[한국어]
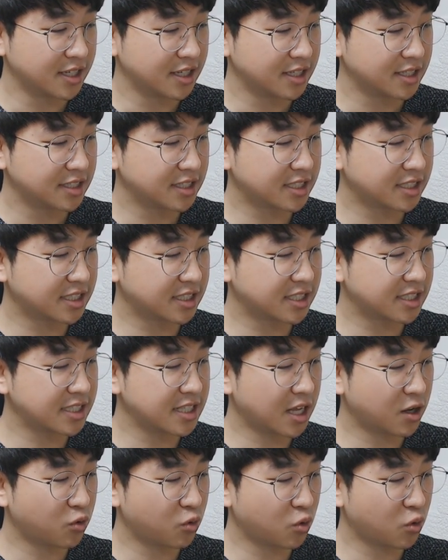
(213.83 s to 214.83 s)

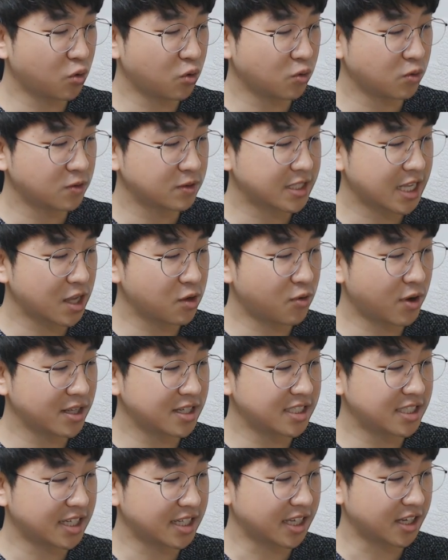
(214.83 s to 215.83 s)
식신하고
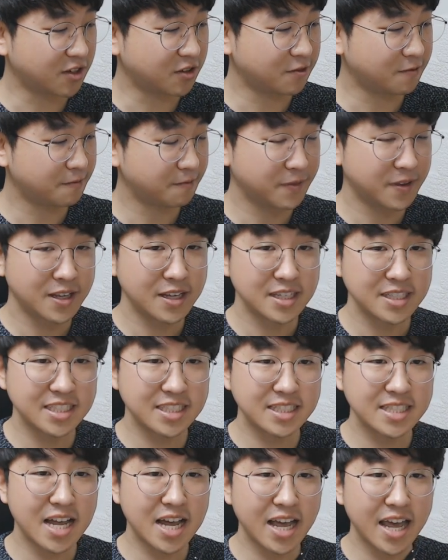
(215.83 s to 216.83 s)
상관이잖아요.
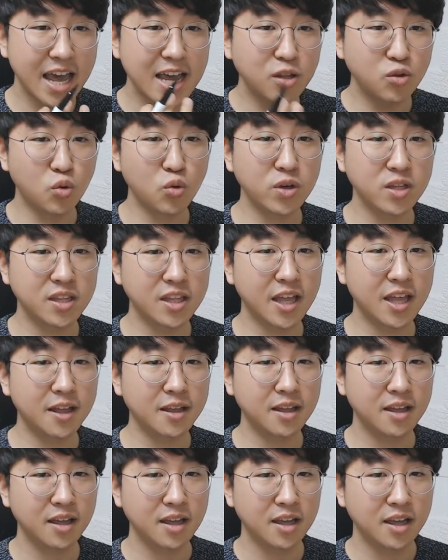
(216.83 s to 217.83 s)
식상의 행동인데
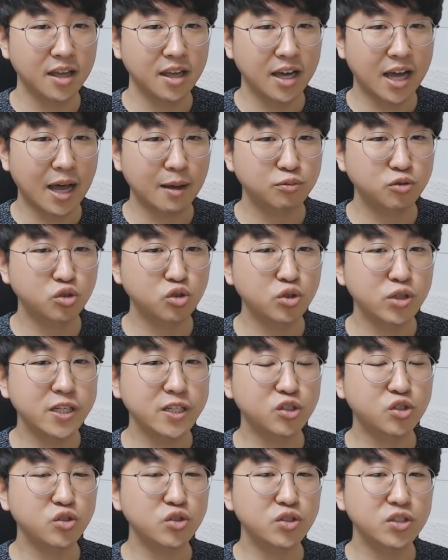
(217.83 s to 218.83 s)
갑술을
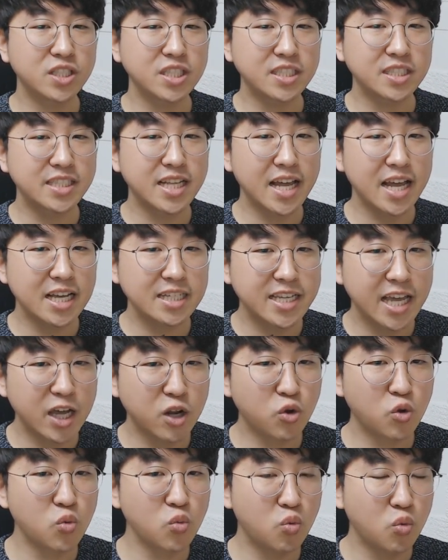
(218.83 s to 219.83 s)
주는 식상의
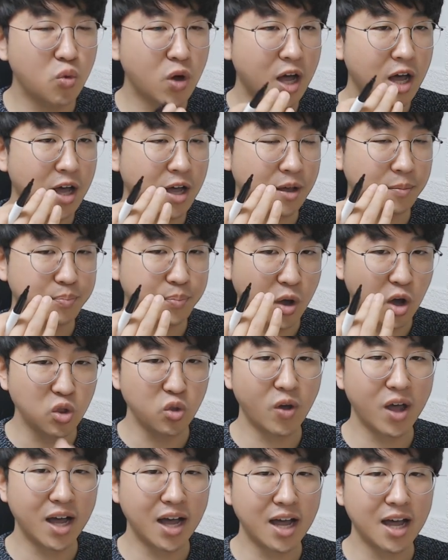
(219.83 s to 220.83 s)
새로움과
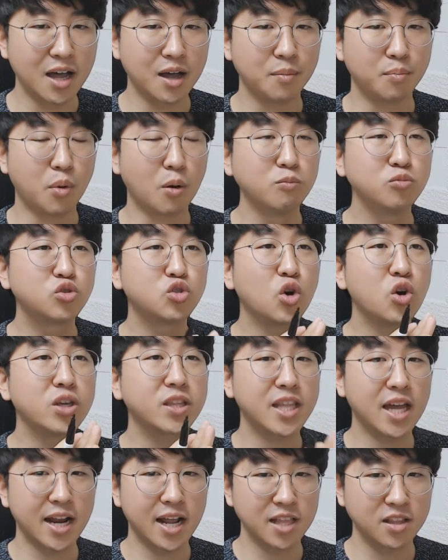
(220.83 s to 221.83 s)
변화가 멈추어
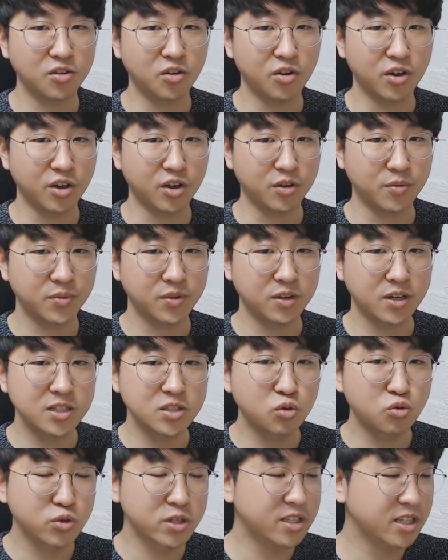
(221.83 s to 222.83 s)
있다라는 거예요. 그래서
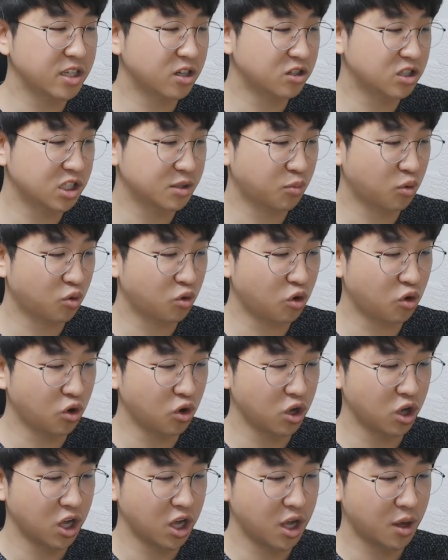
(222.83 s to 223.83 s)
우리는 이것을 보고
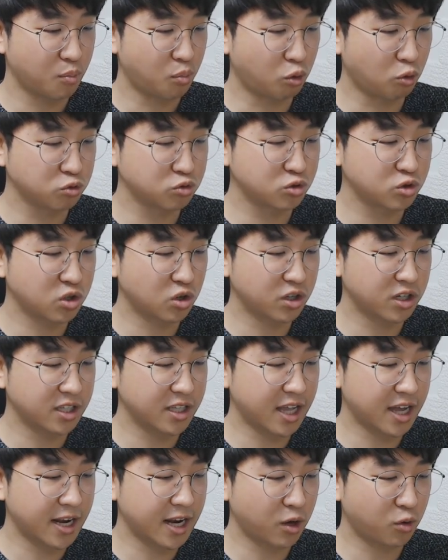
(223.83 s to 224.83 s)

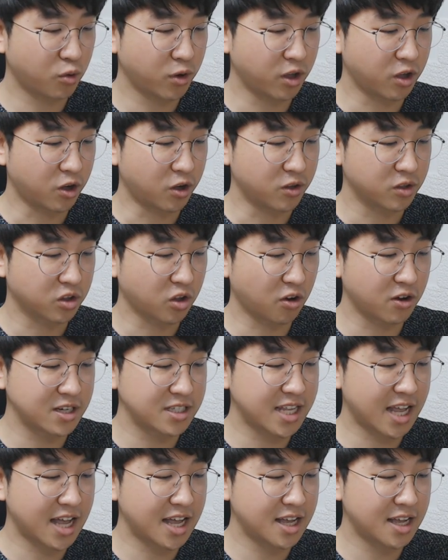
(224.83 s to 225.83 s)
보수적이다라고 해요. 더
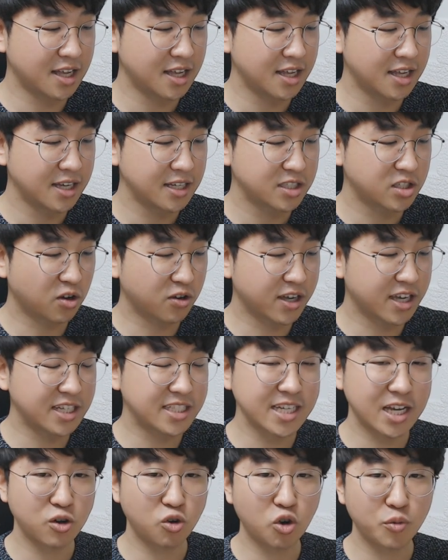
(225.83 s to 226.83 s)
이상 섞이지
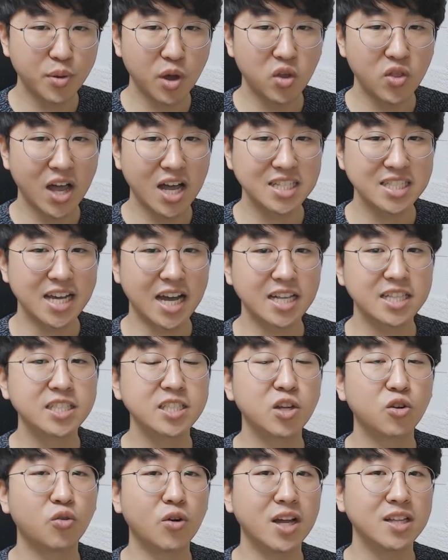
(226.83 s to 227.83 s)
않고 변화하지
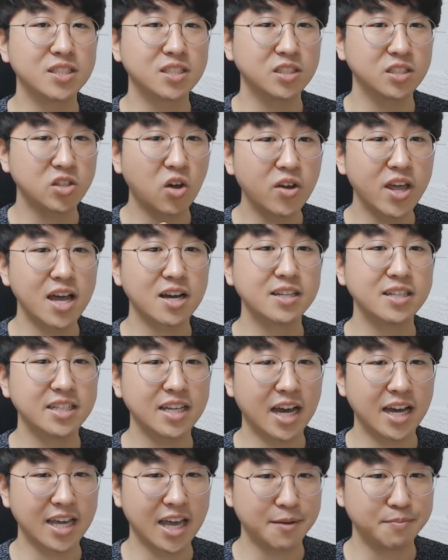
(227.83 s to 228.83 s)
않으려고 하는 성향을
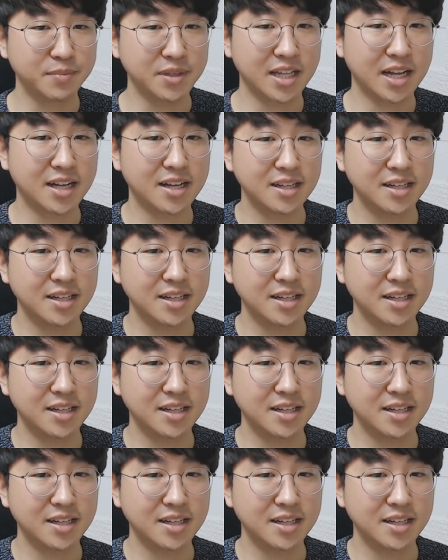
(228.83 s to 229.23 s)
이야기합니다.